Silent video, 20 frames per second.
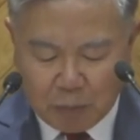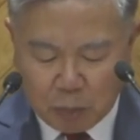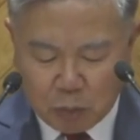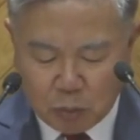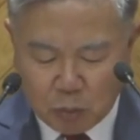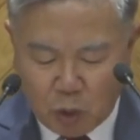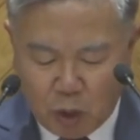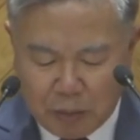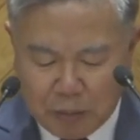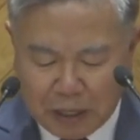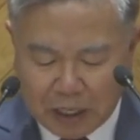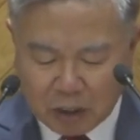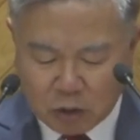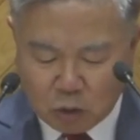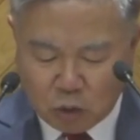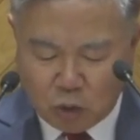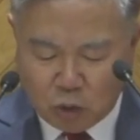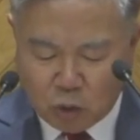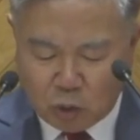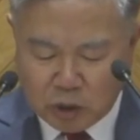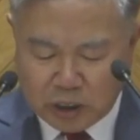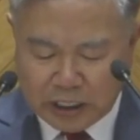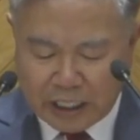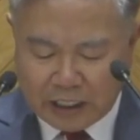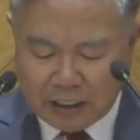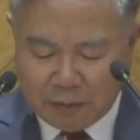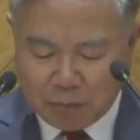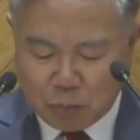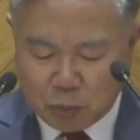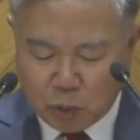부모의 말에 순종치
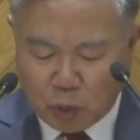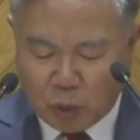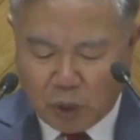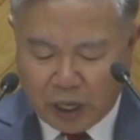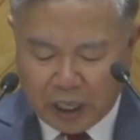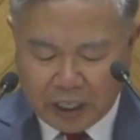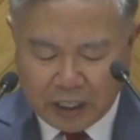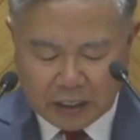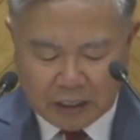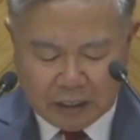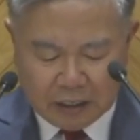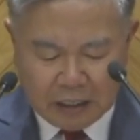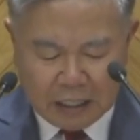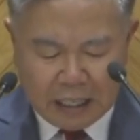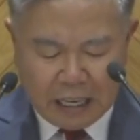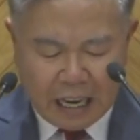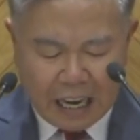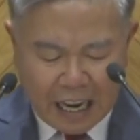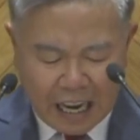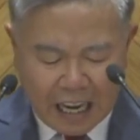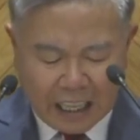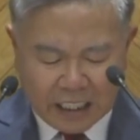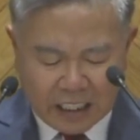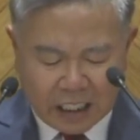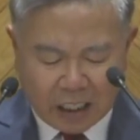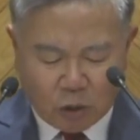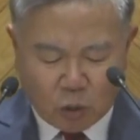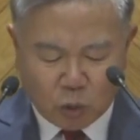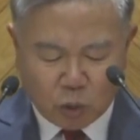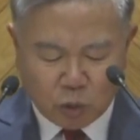않는 불효 행위를
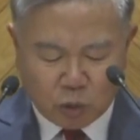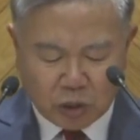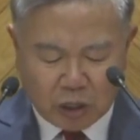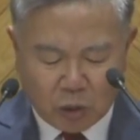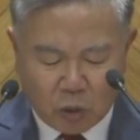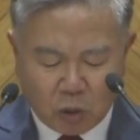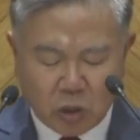악이라고 규정하고